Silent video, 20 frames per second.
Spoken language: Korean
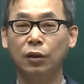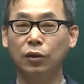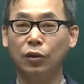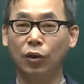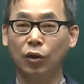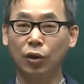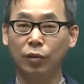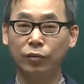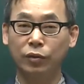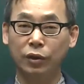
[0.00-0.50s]

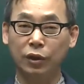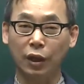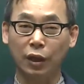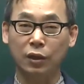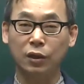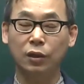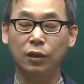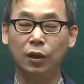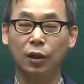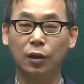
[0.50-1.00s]
여러분
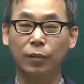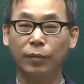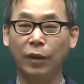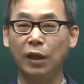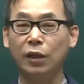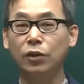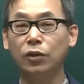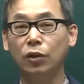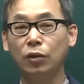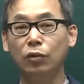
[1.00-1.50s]
자신의
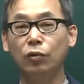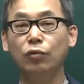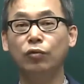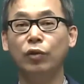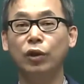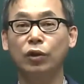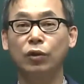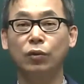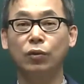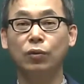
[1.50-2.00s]
발전을
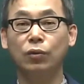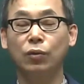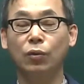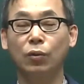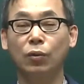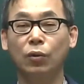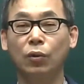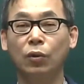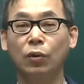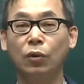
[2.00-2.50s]
위해서도
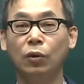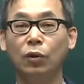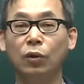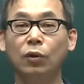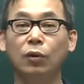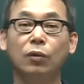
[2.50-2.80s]
좋고